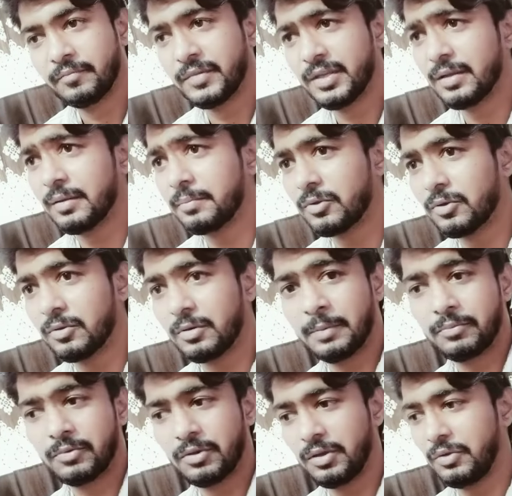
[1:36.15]
ये अब तो अब
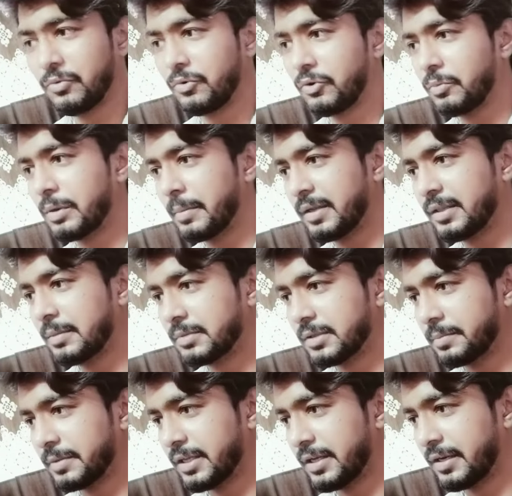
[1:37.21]
तो ये यूट्यूब के माध्यम से
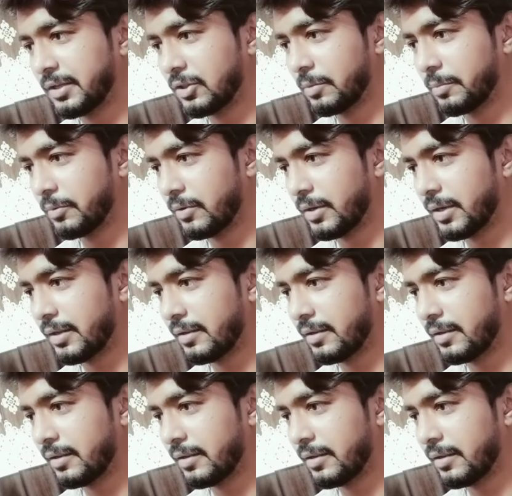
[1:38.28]
पता नहीं कितना पे हो रहा है